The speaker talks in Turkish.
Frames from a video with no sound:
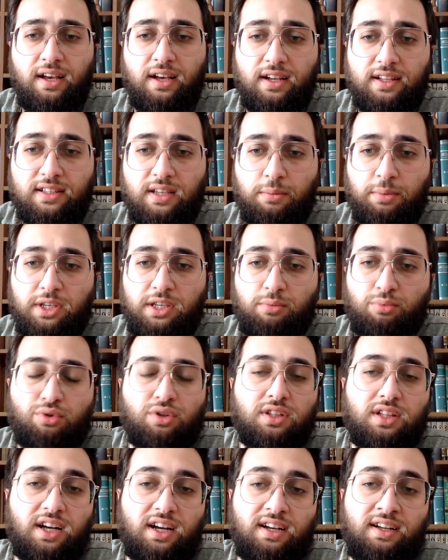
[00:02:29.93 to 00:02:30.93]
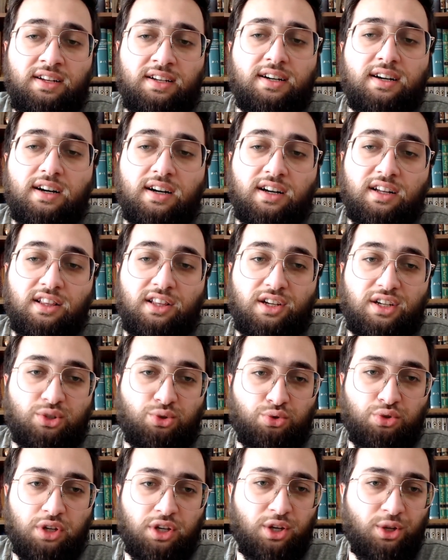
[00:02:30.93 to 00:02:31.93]
E, tabii ki burada akıllara
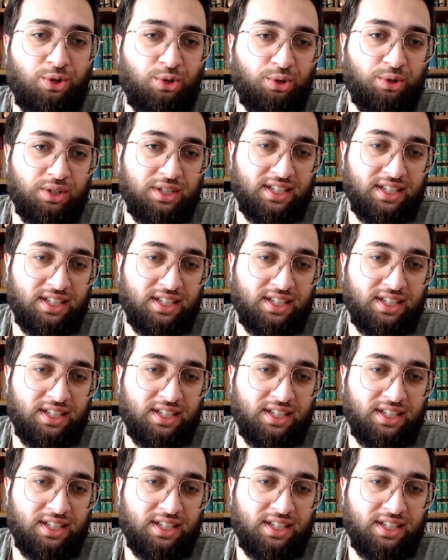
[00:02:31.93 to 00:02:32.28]
şu da geliyor.